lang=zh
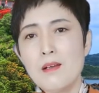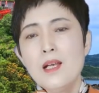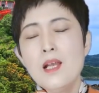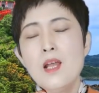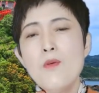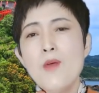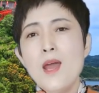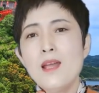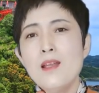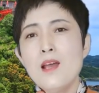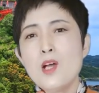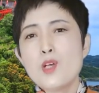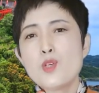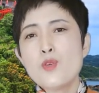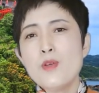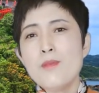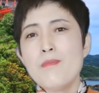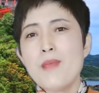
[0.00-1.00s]
另外呢，
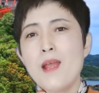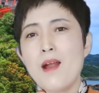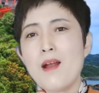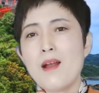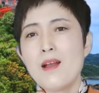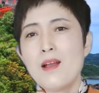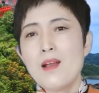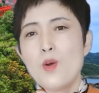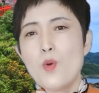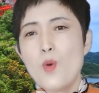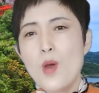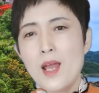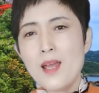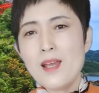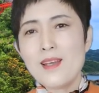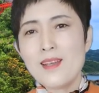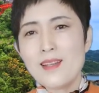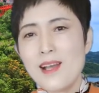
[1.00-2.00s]
顺便我
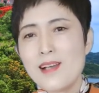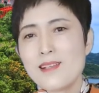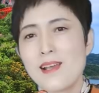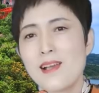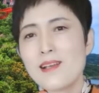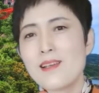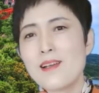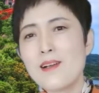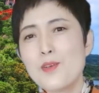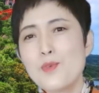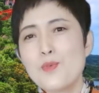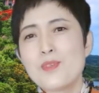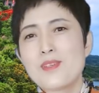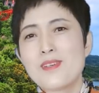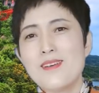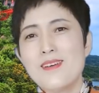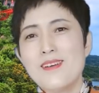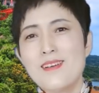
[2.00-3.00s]
还给大家一个预
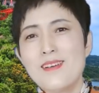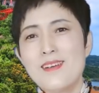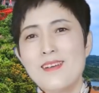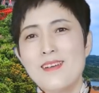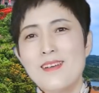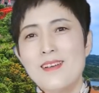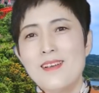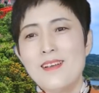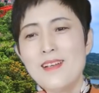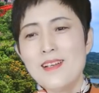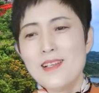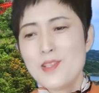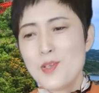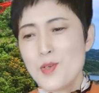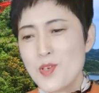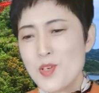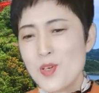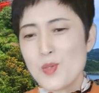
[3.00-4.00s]
测，
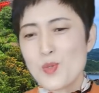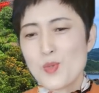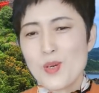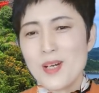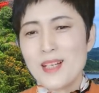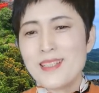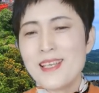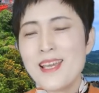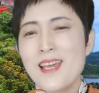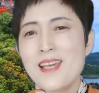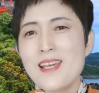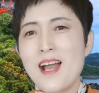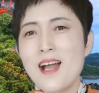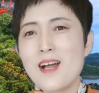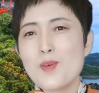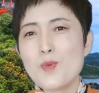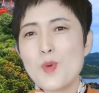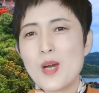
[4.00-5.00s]
就是昨天
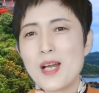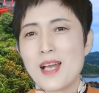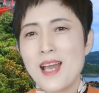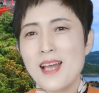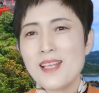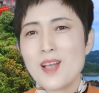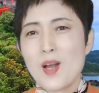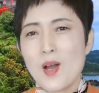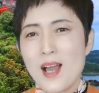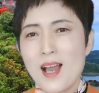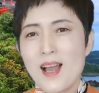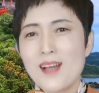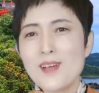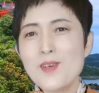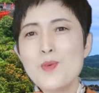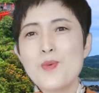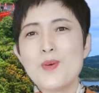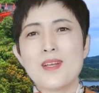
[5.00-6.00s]
呀，我看到
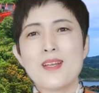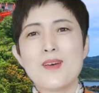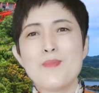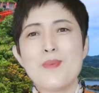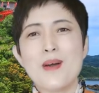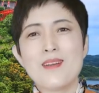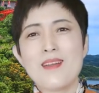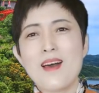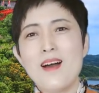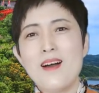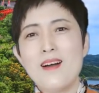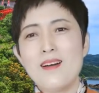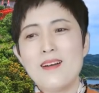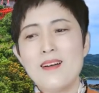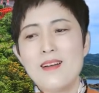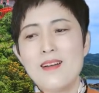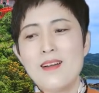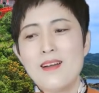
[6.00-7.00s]
韩国的报
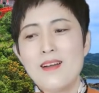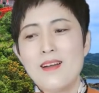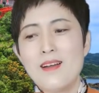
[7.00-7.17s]
道，